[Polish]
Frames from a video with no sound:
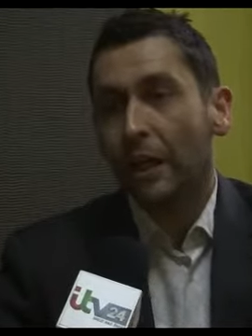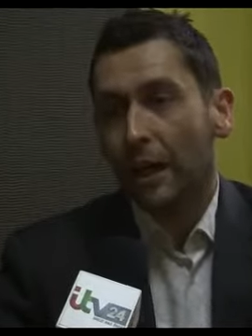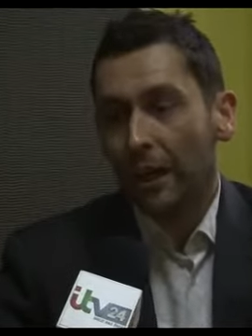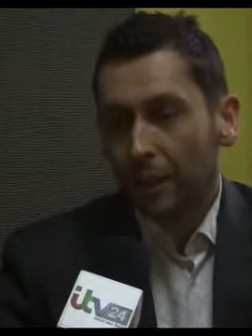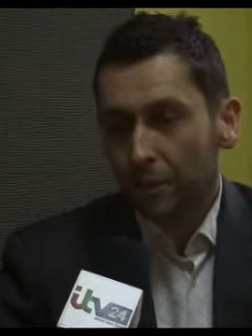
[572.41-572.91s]

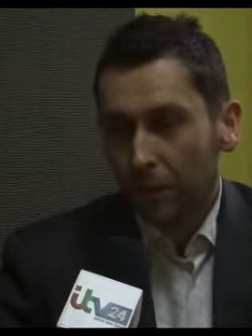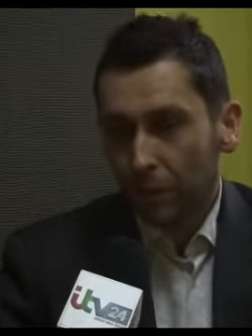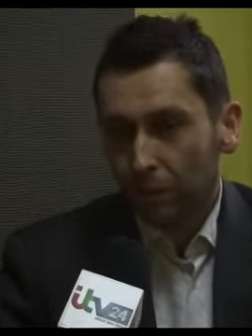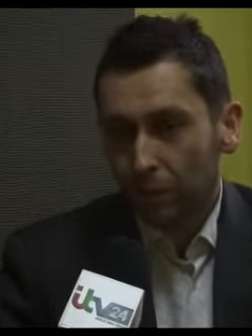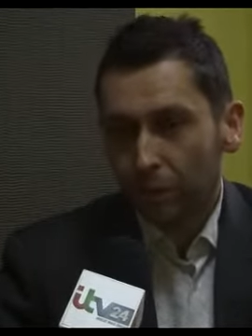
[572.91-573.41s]
a jak nie ma
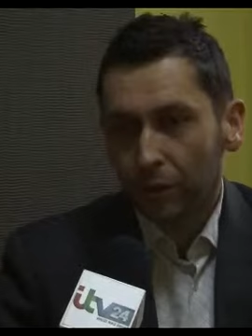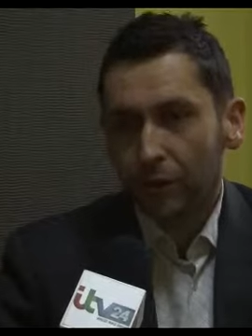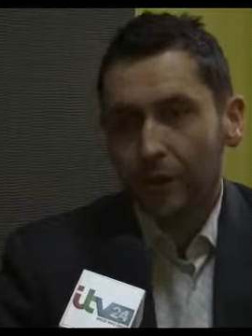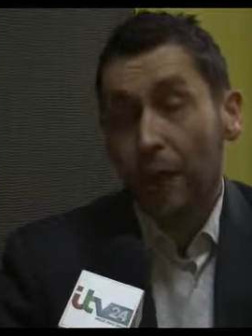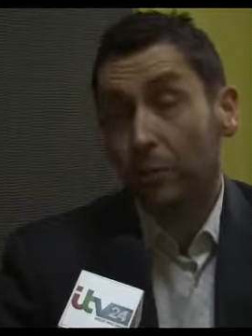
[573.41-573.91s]
chmur, to,
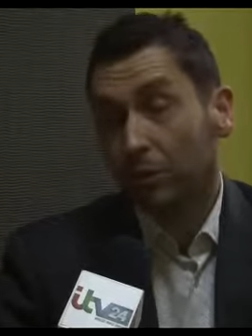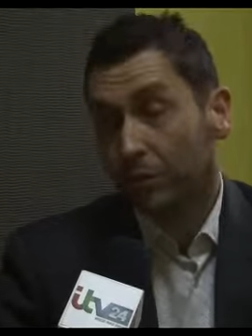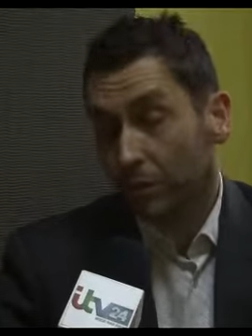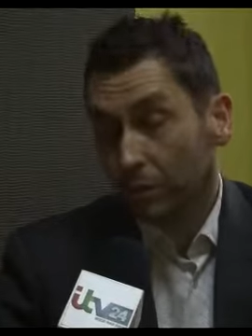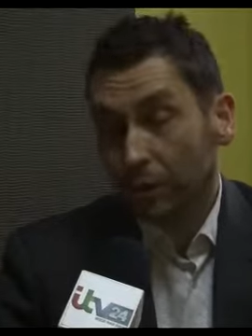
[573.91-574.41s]
albo
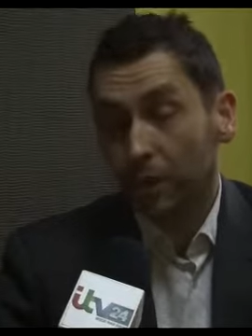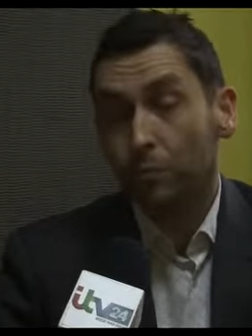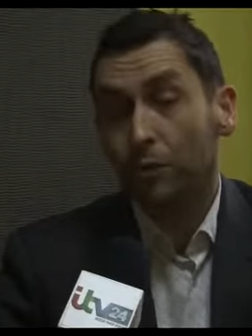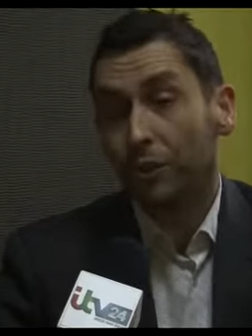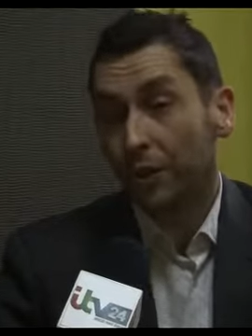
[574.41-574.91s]
są i
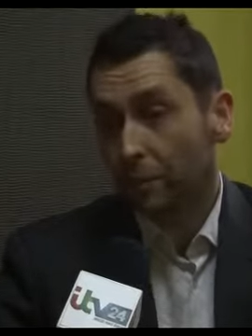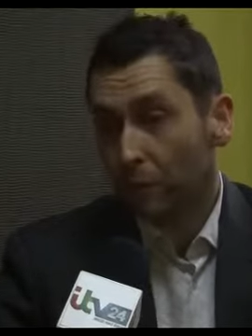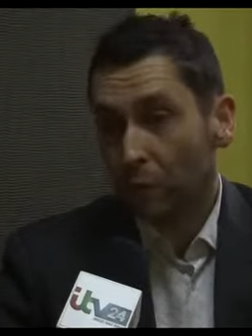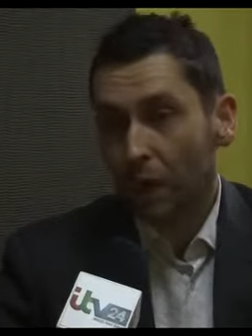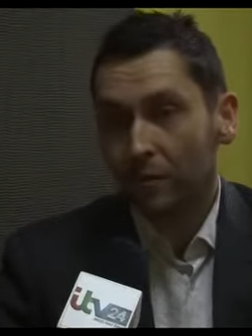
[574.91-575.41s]
chmury, i
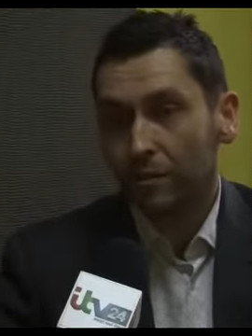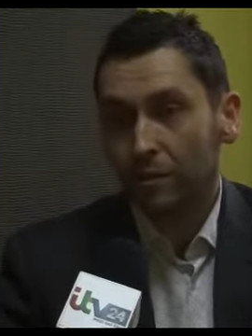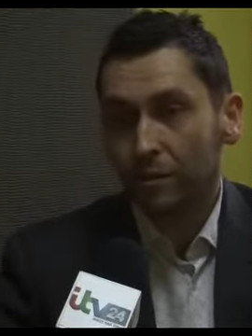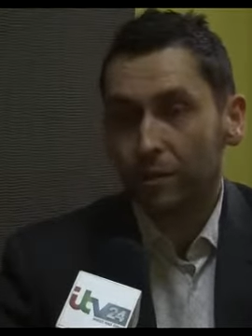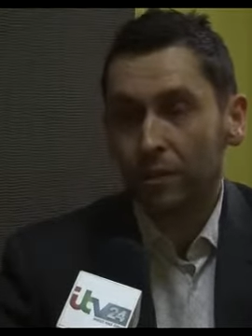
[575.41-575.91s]
mgła, w
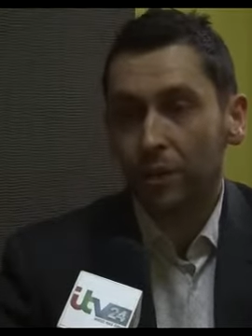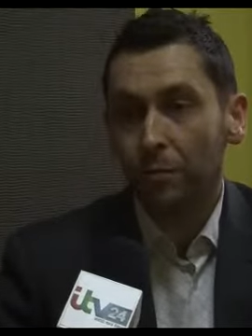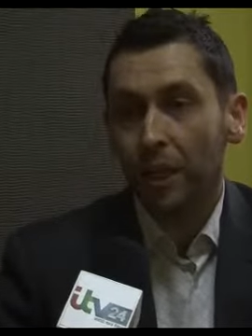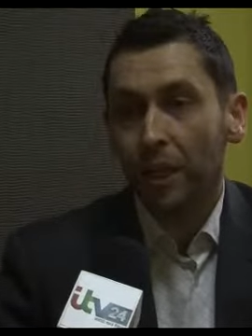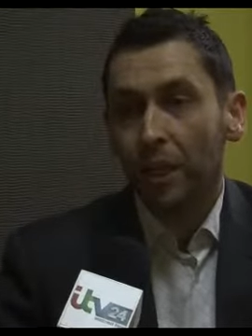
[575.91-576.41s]
związku z
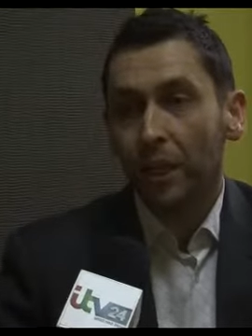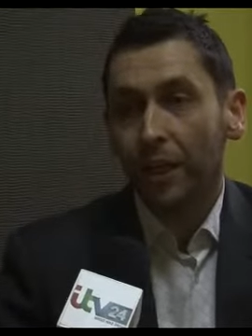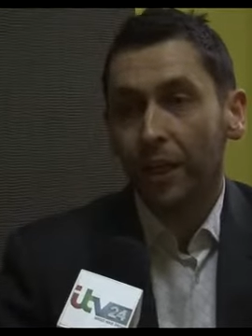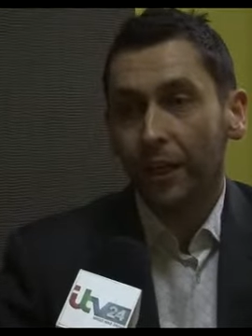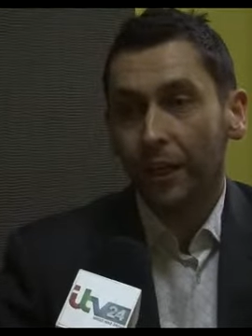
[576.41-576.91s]
tym
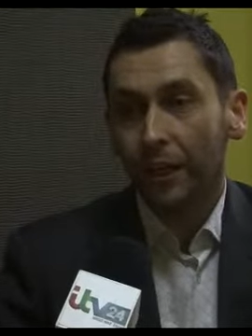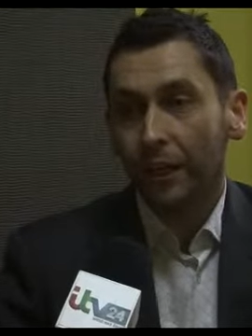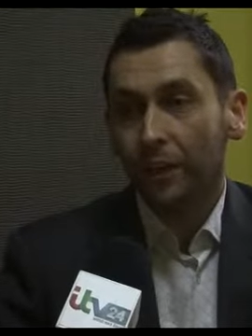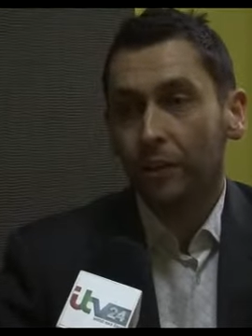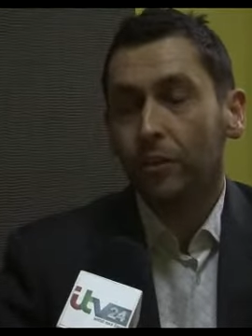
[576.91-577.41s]
e,
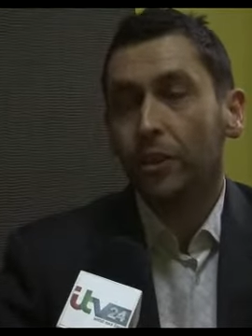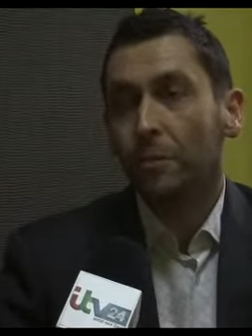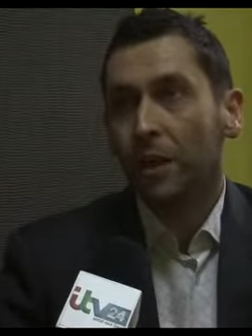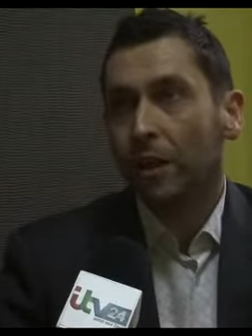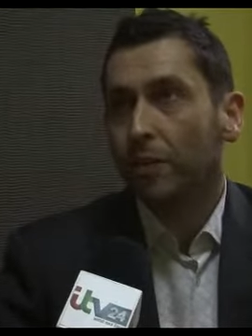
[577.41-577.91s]
no
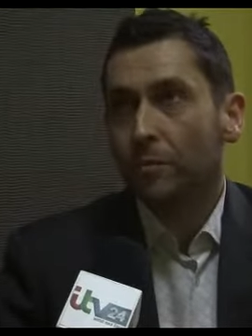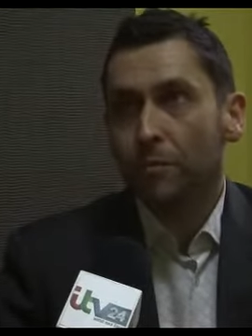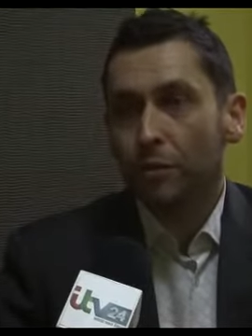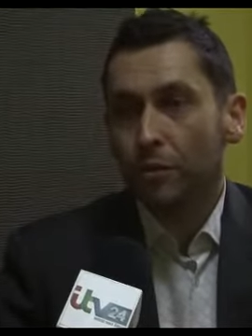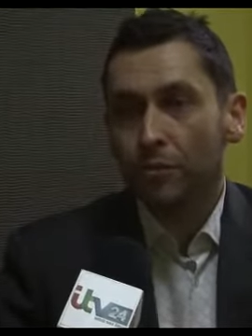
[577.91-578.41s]
nie ma
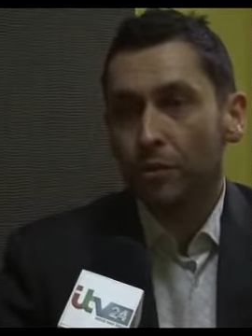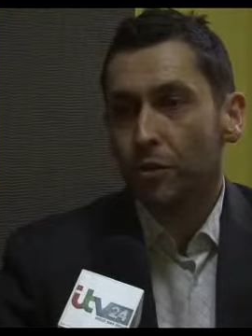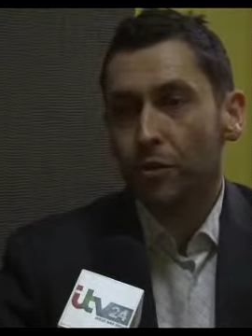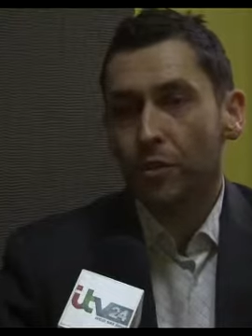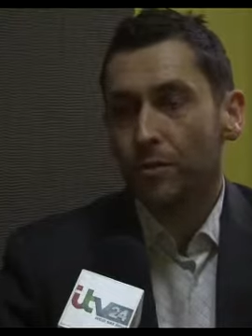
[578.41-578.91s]

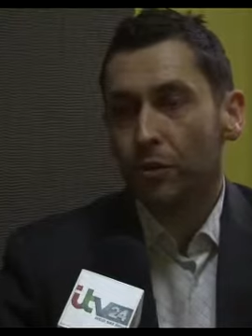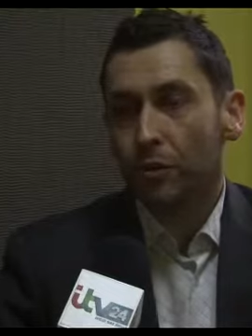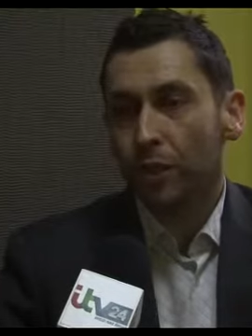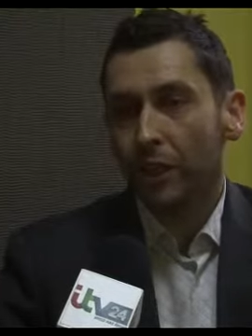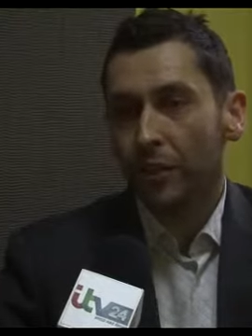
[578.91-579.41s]
możliwości w
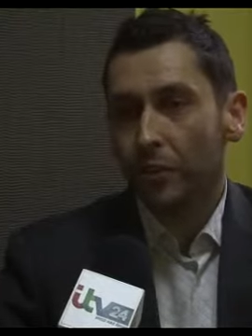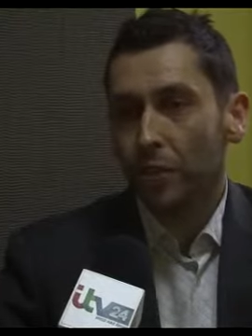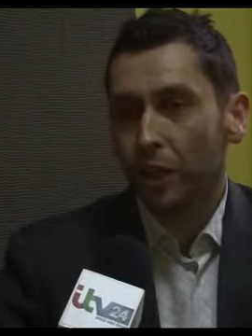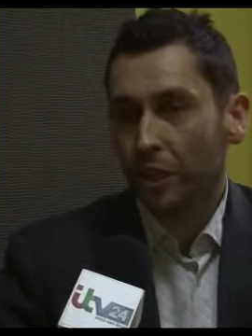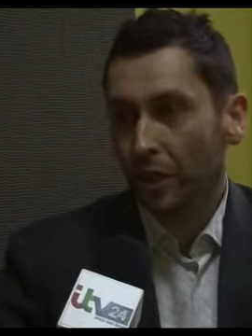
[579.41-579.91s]
ogóle
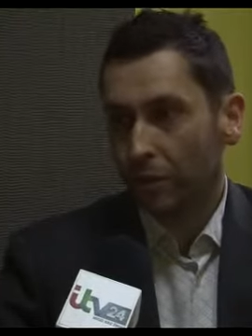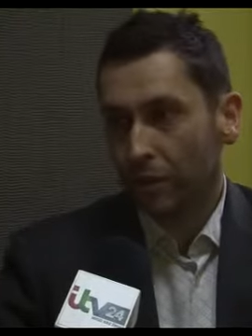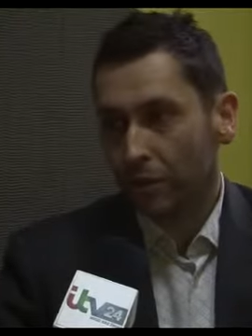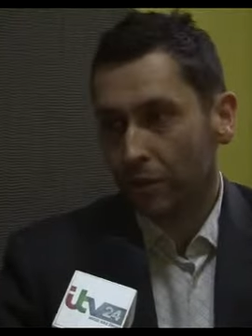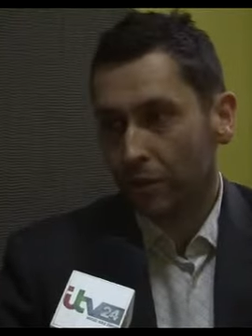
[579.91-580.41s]
cienia,
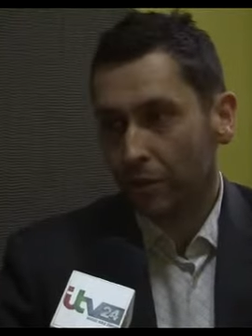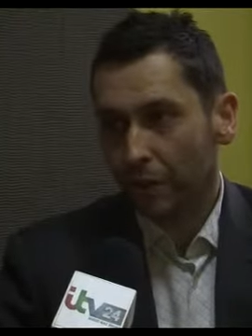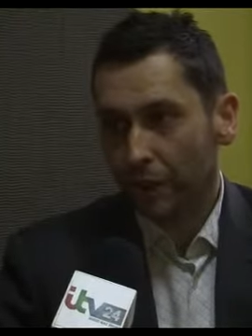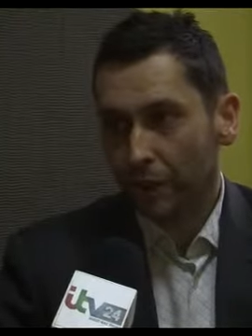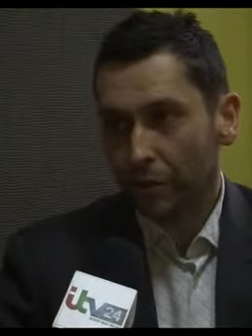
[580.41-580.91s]
chociaż
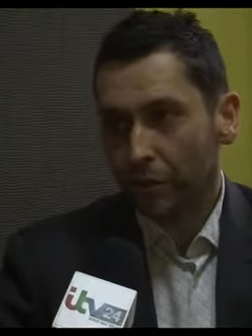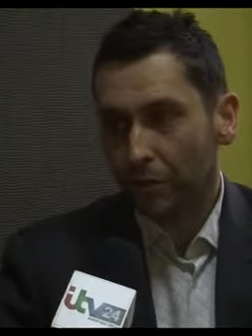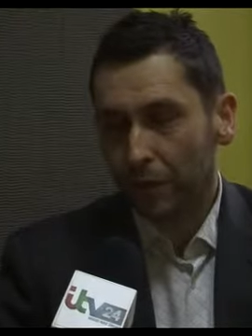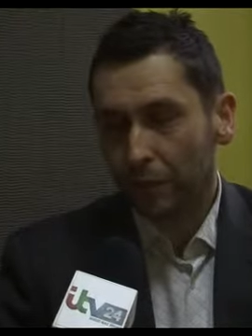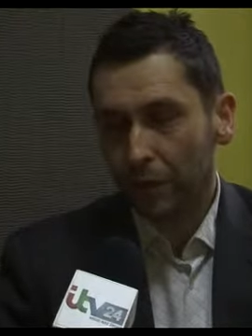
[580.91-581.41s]
jakiegoś
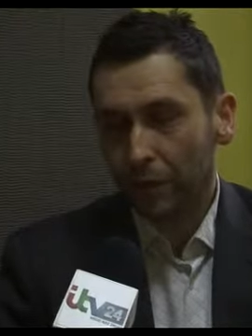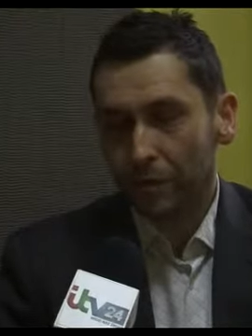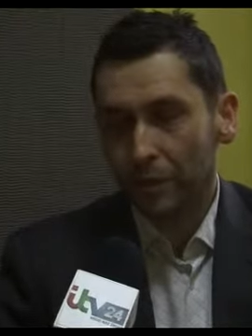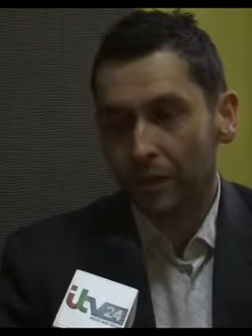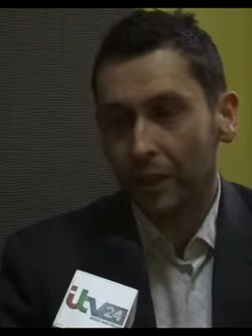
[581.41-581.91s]
światła
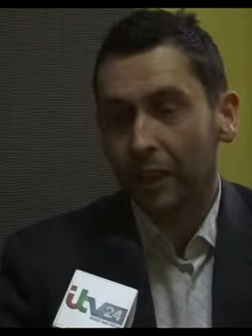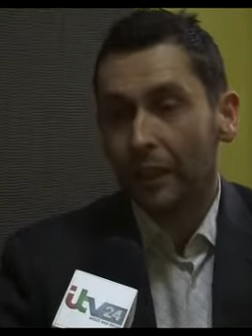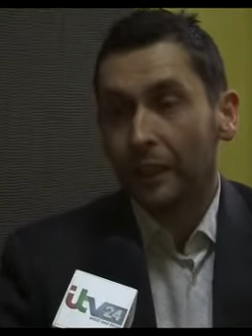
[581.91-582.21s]
księżyca